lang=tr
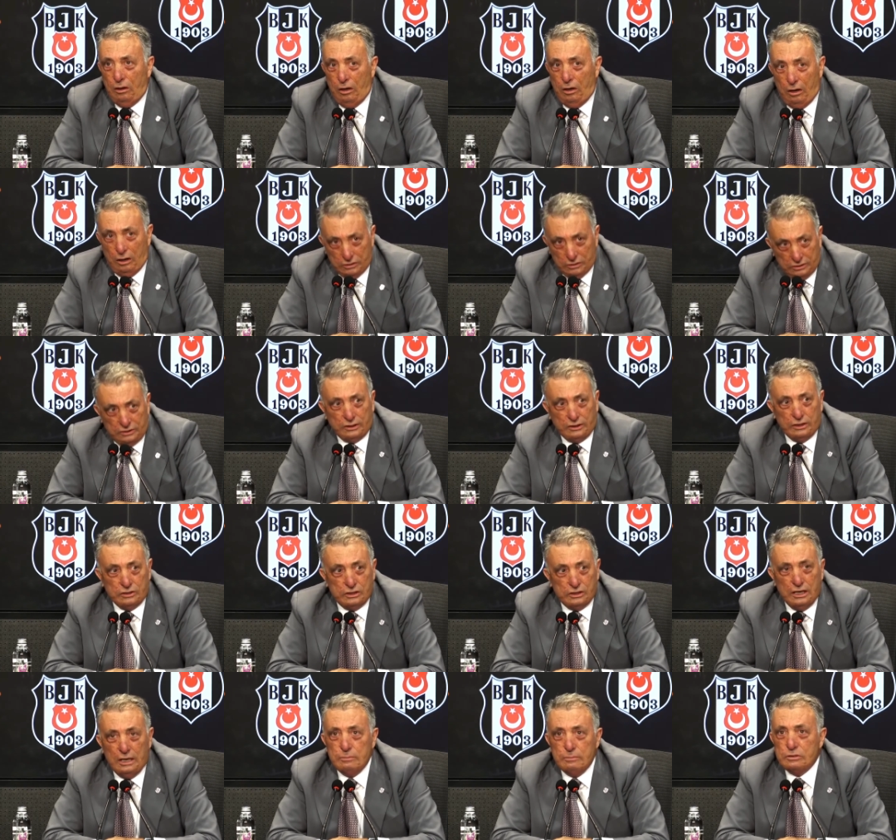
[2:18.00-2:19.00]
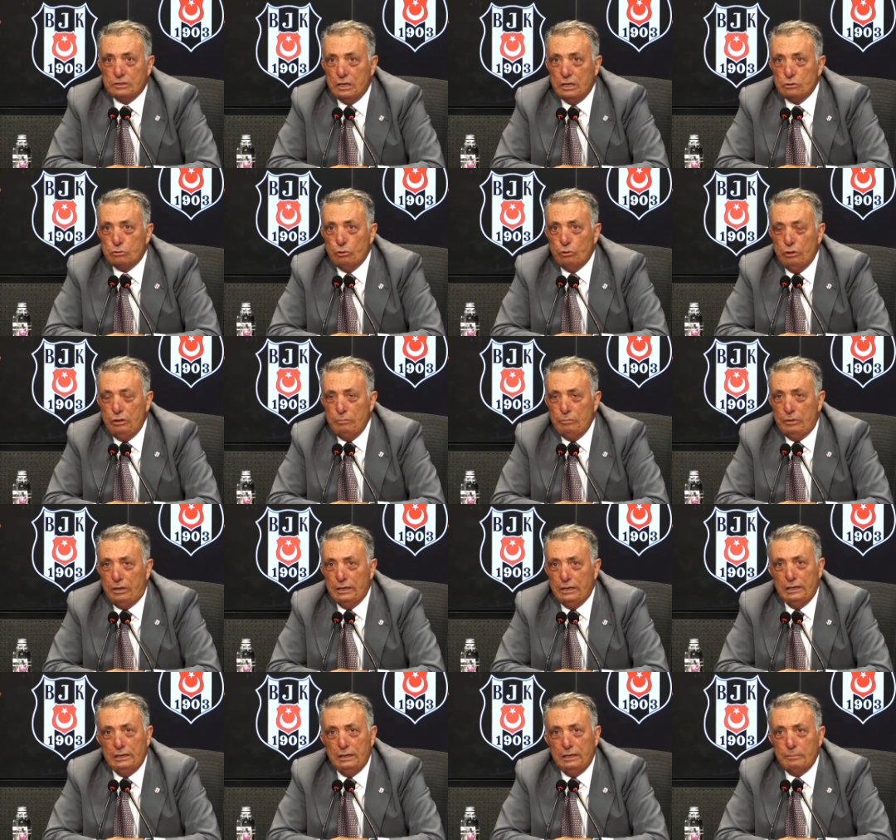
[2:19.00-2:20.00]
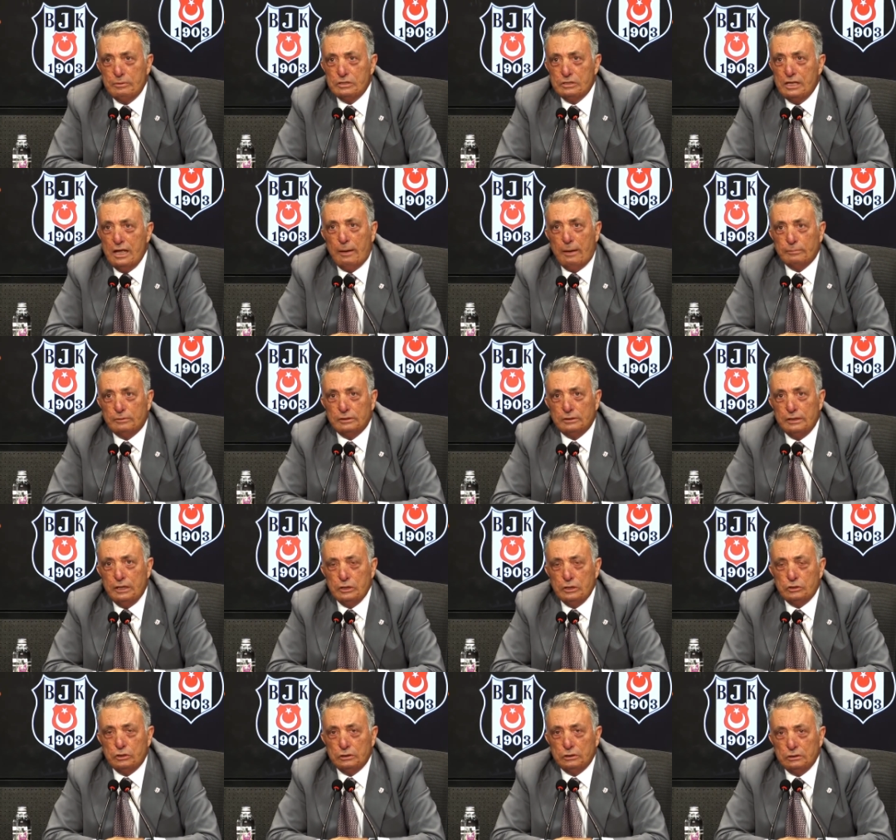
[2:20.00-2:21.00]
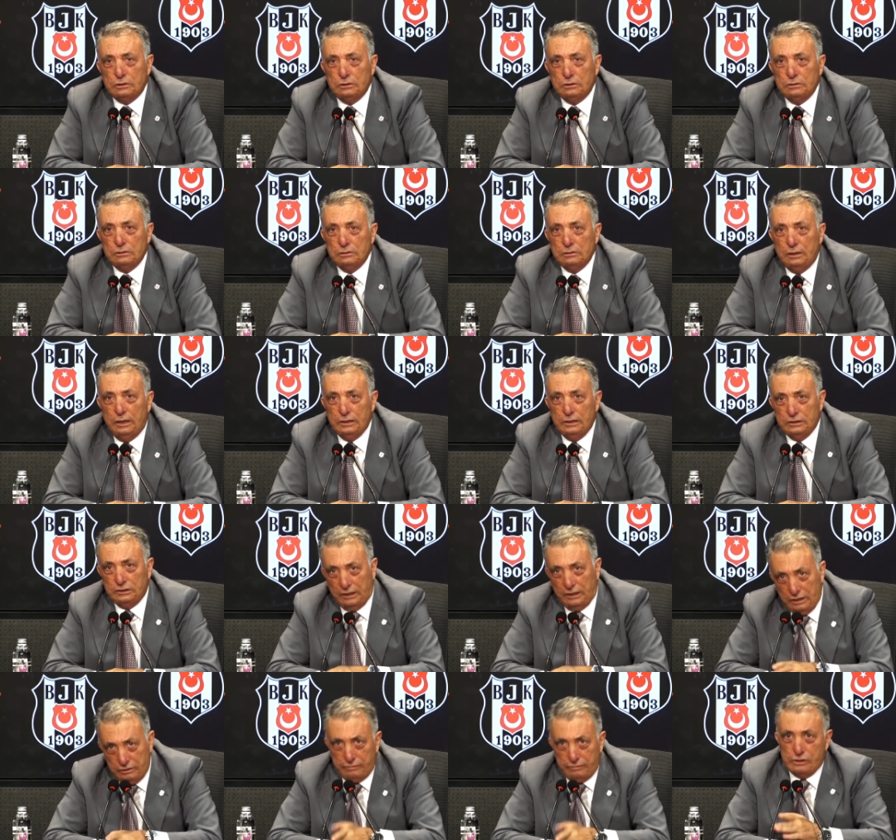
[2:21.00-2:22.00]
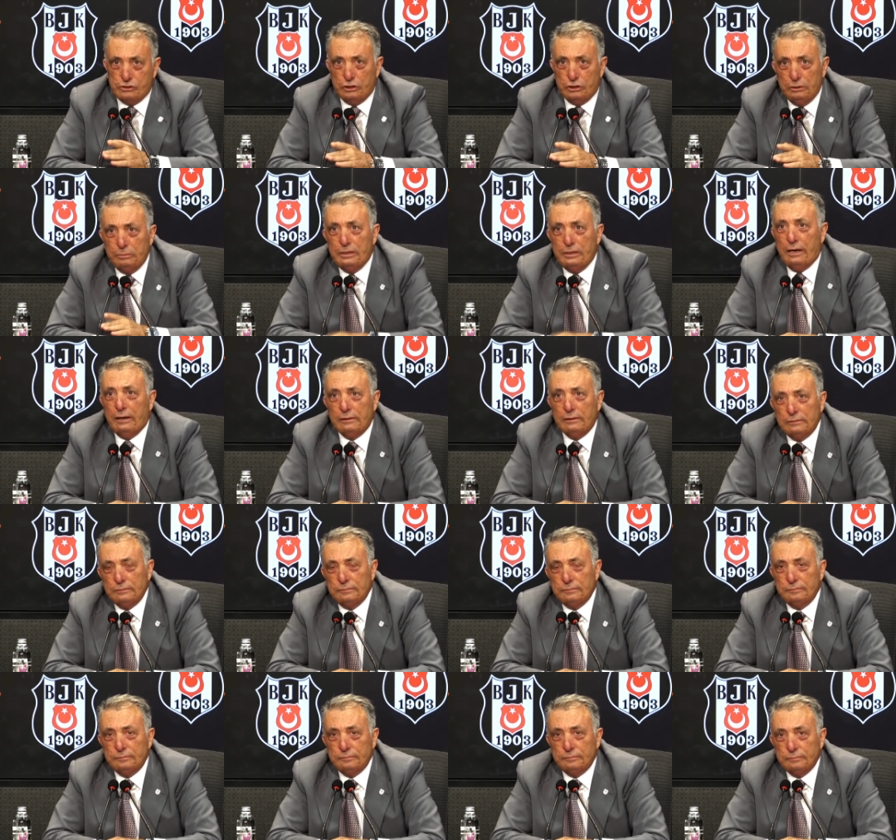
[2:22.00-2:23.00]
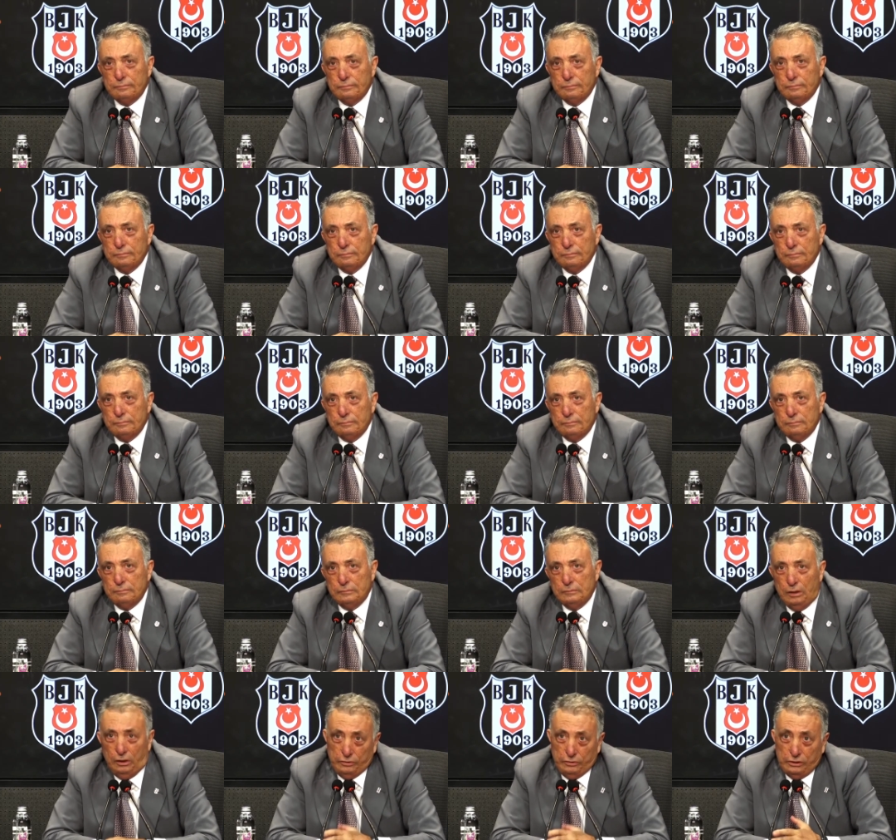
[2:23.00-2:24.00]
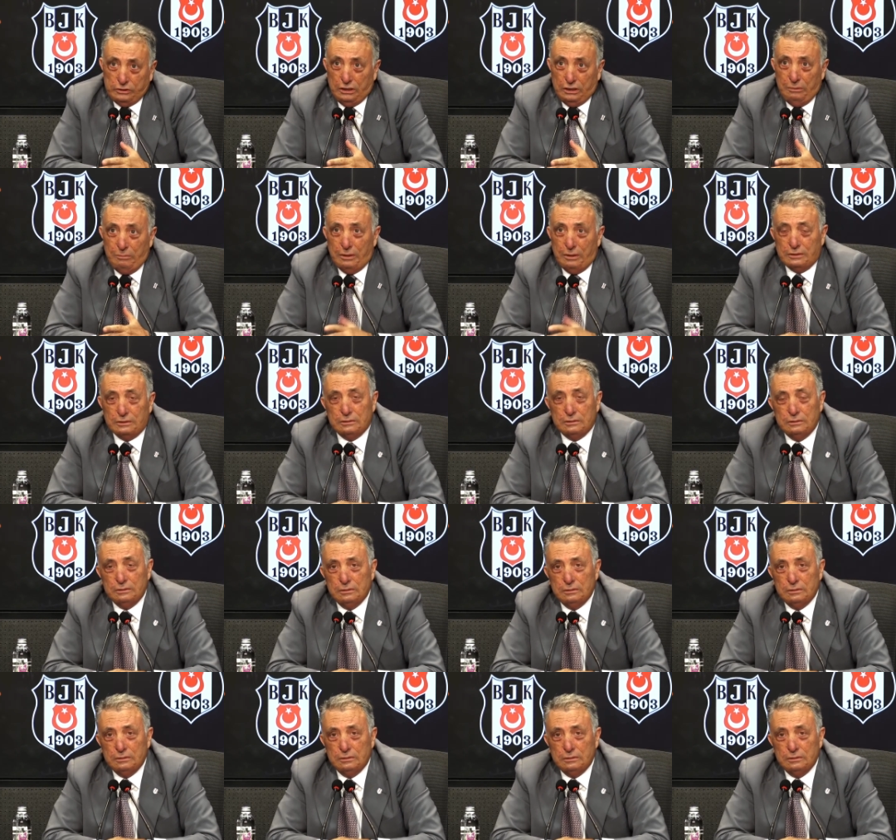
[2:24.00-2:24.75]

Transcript: Hazır sırası gelmişken söyleyeyim mi Halil'le biz ne yaptık ne yaşadık? Hani transfer çalımı ya. Anlatalım artık.